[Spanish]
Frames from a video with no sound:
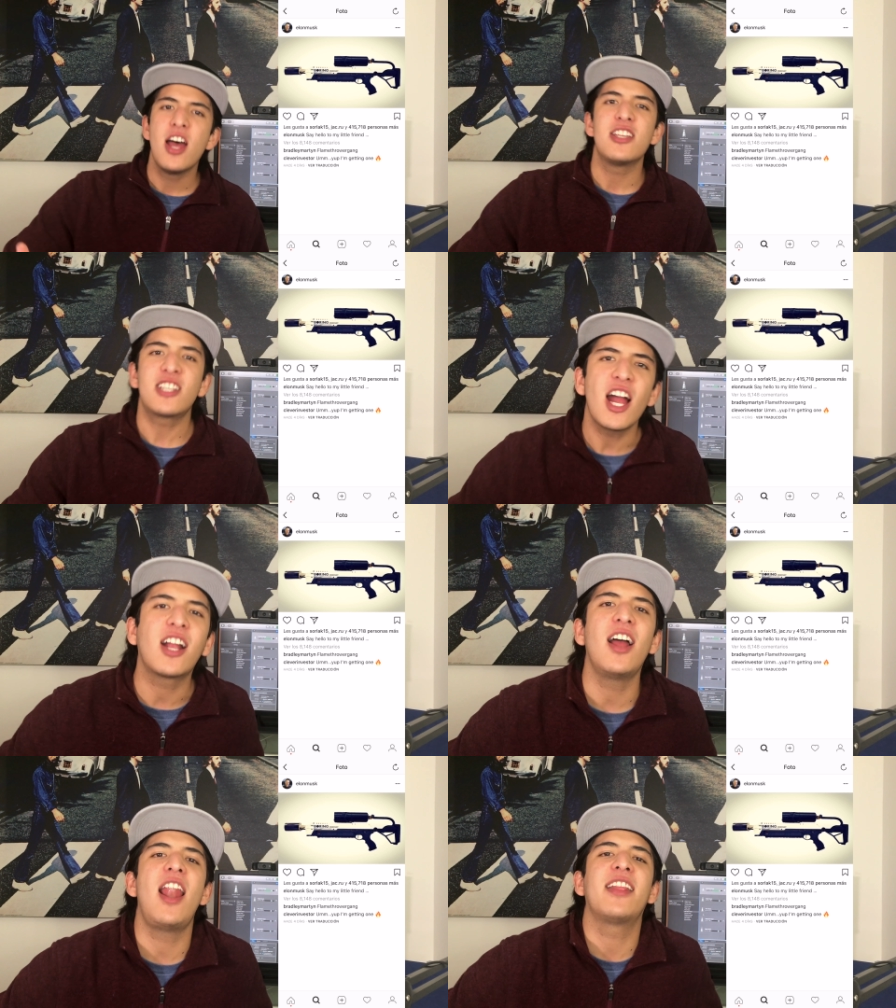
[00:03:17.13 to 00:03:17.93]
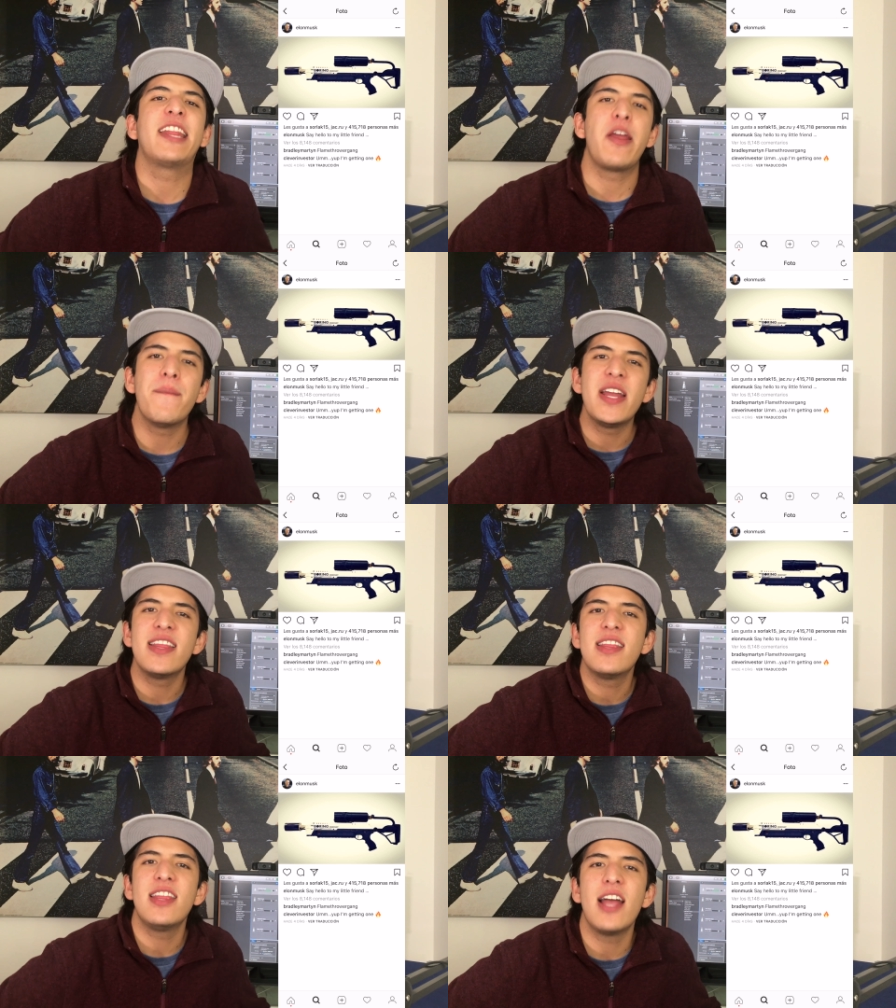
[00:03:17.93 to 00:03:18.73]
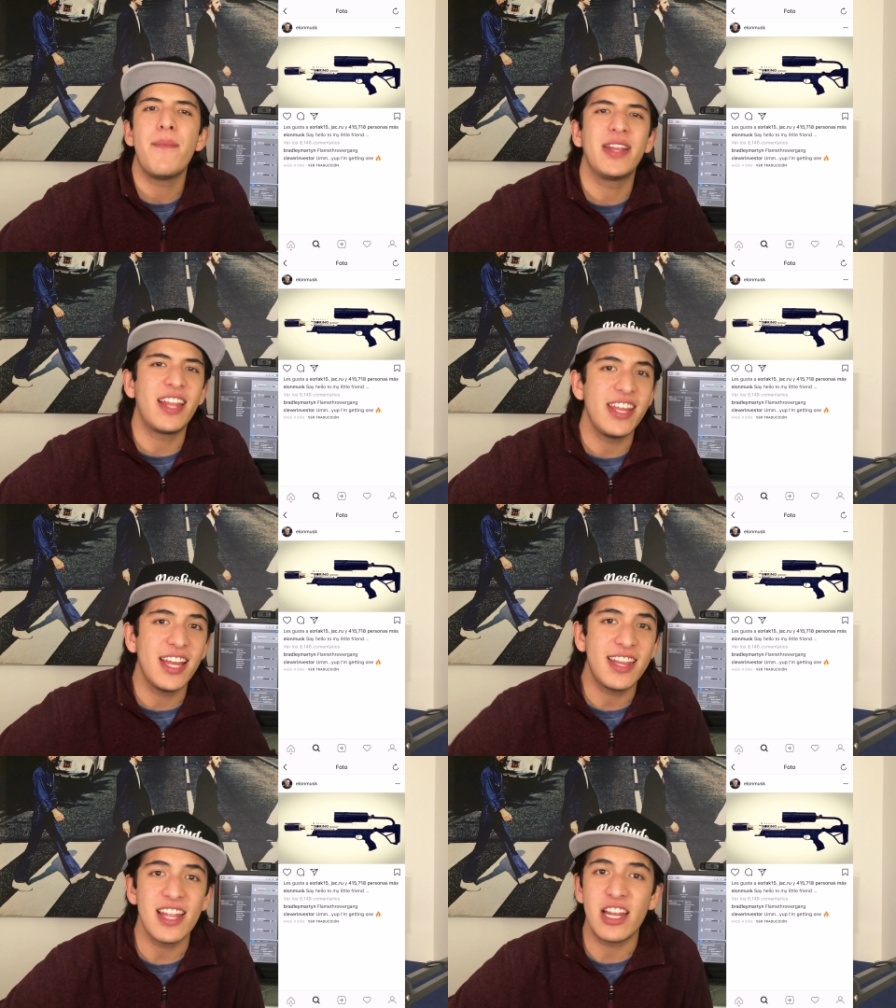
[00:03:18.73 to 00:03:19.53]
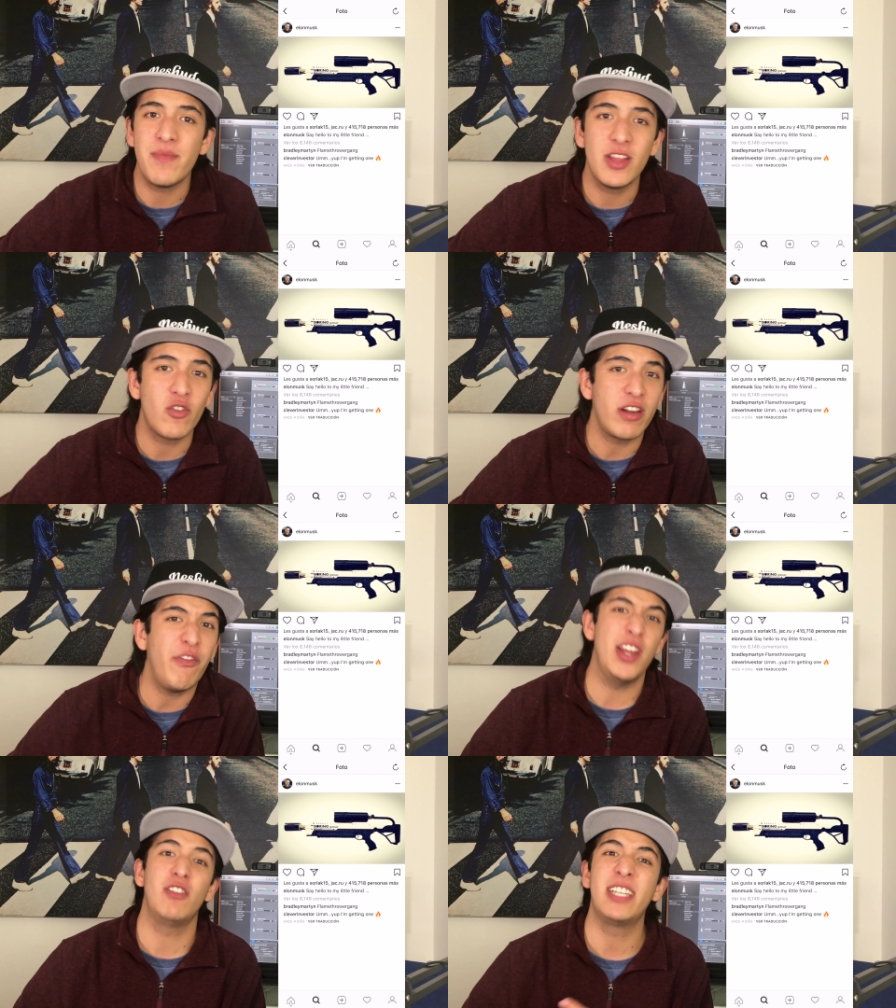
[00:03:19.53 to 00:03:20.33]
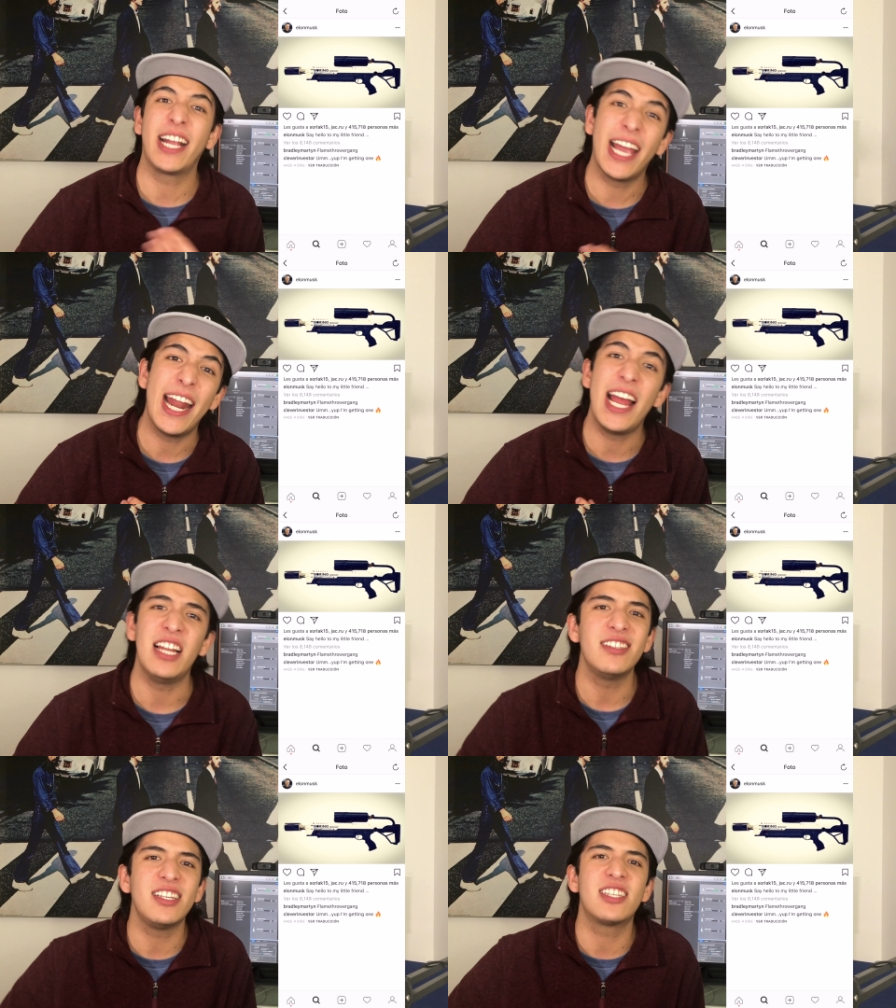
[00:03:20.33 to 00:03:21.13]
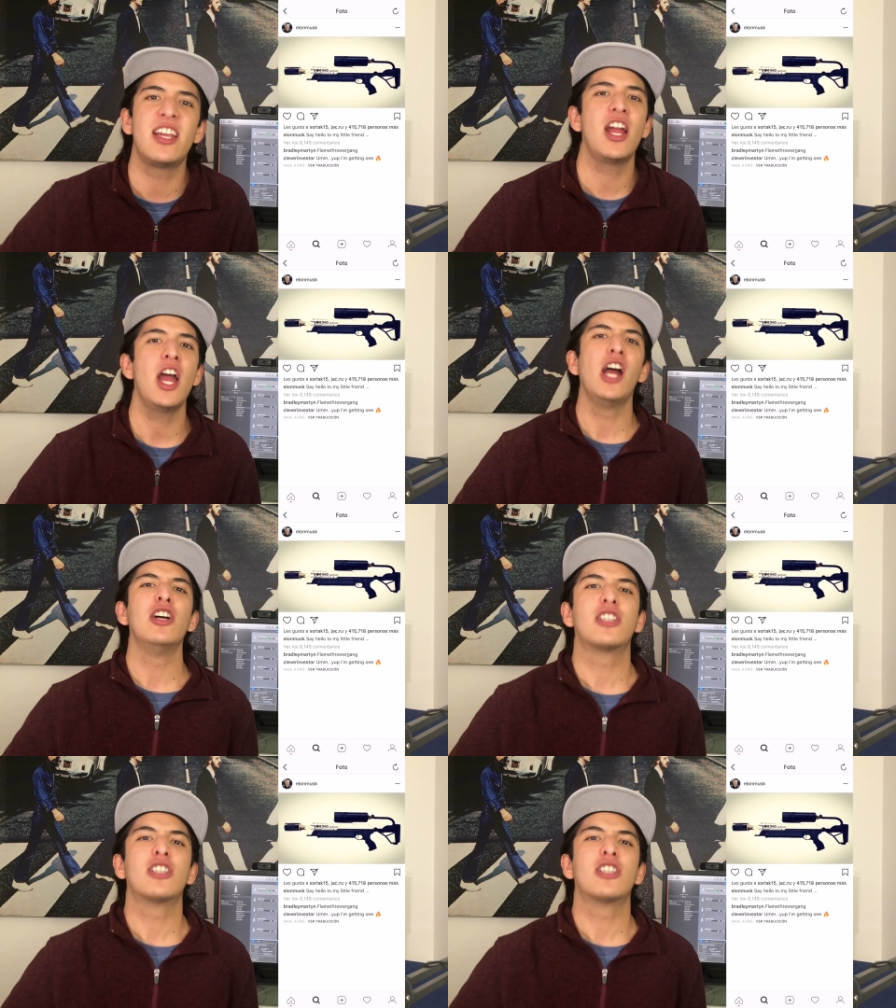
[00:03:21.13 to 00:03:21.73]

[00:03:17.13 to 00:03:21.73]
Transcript: saca la tremenda metralleta, tremendo rifle, y no sé qué era, y les dice,